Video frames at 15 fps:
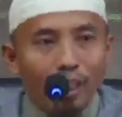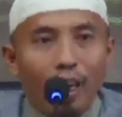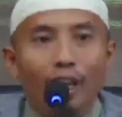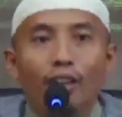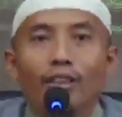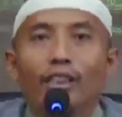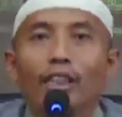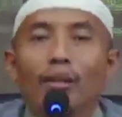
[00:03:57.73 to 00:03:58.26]

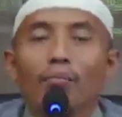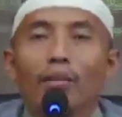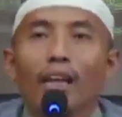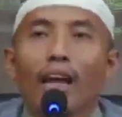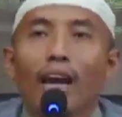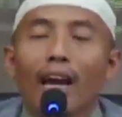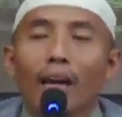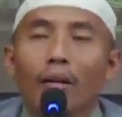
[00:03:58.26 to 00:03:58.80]
kalau dia
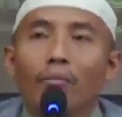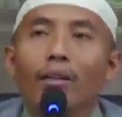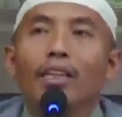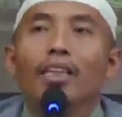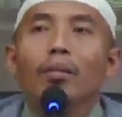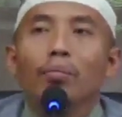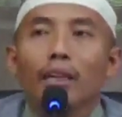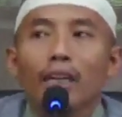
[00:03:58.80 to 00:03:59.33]
bilang amil
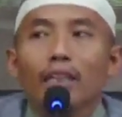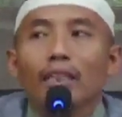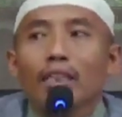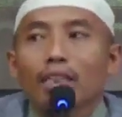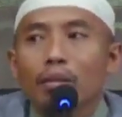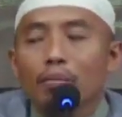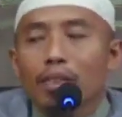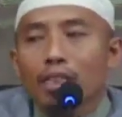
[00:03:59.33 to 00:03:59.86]
dia
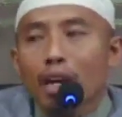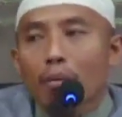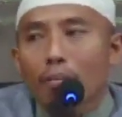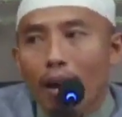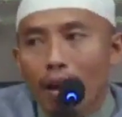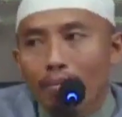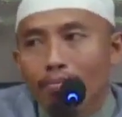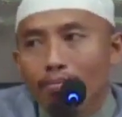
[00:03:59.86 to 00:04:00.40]
bekerja sama
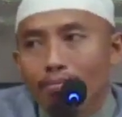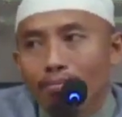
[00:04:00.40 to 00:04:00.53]
siapa?